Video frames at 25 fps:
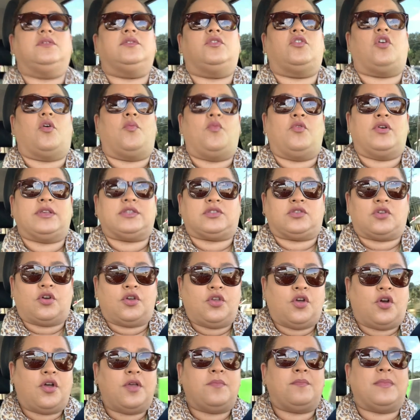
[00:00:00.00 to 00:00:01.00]
Como
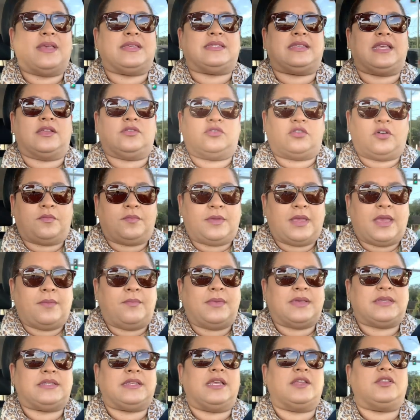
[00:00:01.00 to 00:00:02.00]
estoy hoy, me siento bien,
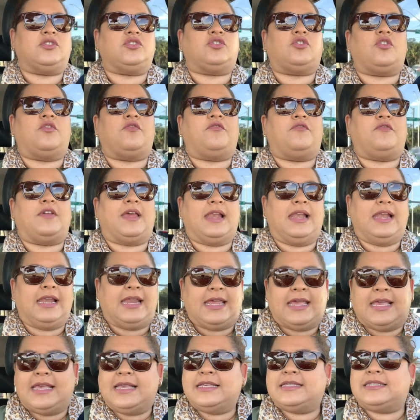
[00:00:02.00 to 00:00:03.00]
me siento
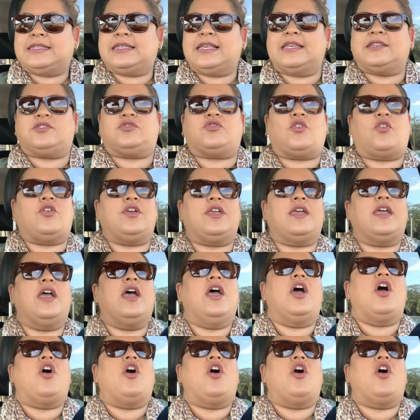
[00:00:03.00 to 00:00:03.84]
feliz, estoy